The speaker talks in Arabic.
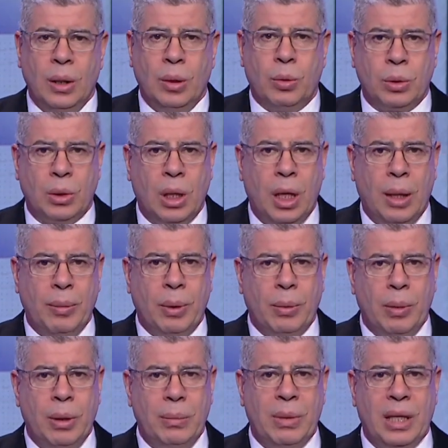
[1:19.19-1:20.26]
وده امر
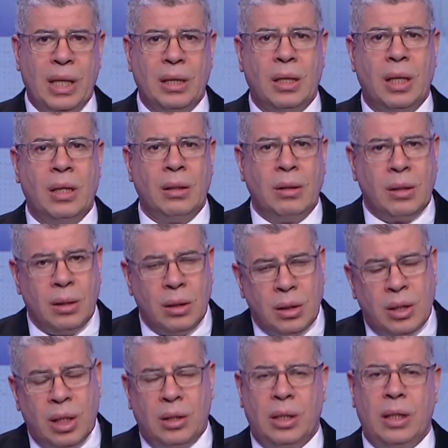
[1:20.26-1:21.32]
مهم جدا
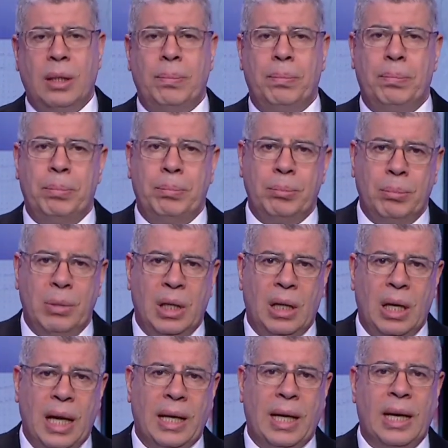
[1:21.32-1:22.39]
تدريب من
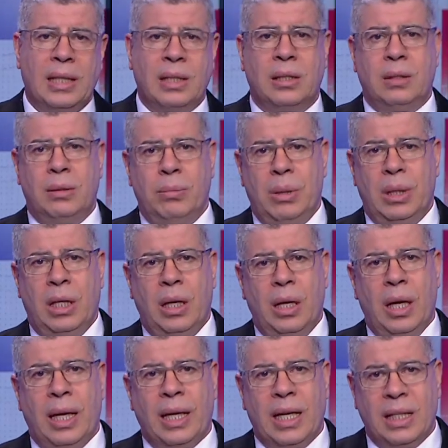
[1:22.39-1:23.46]
الاجهز من
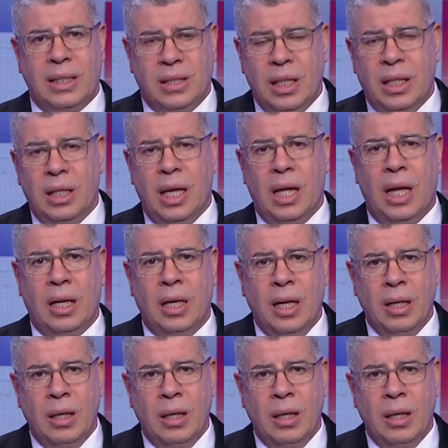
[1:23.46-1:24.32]
الاجهز ذهنيا